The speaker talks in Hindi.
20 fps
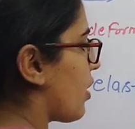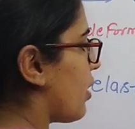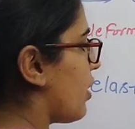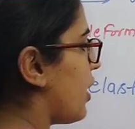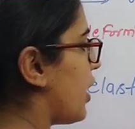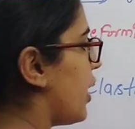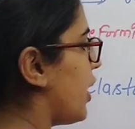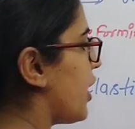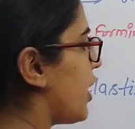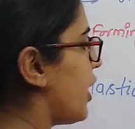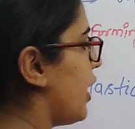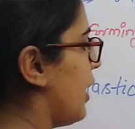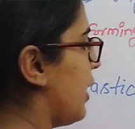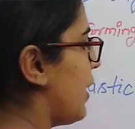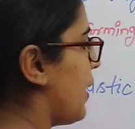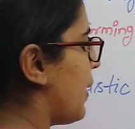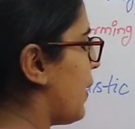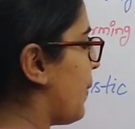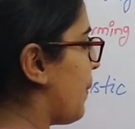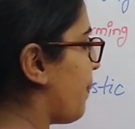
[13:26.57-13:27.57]
यानी कि
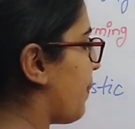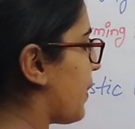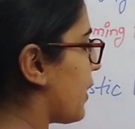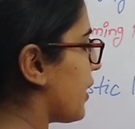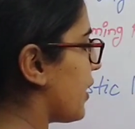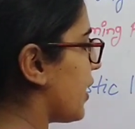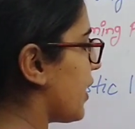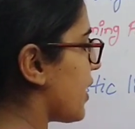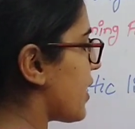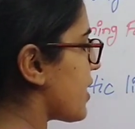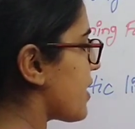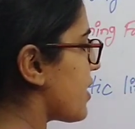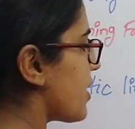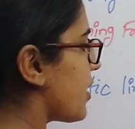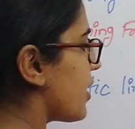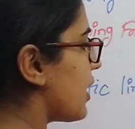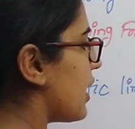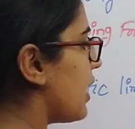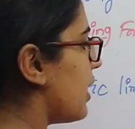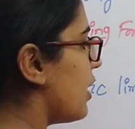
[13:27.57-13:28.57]

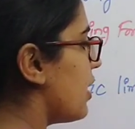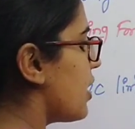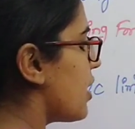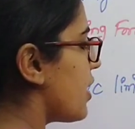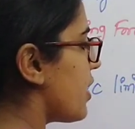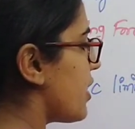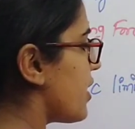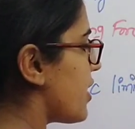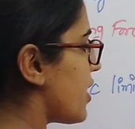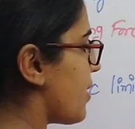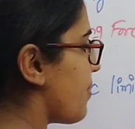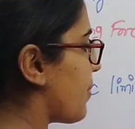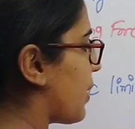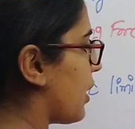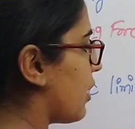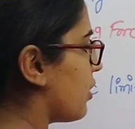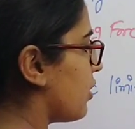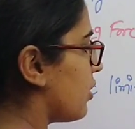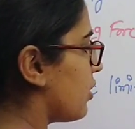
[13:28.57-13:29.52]
प्रत्यास्थता सीमा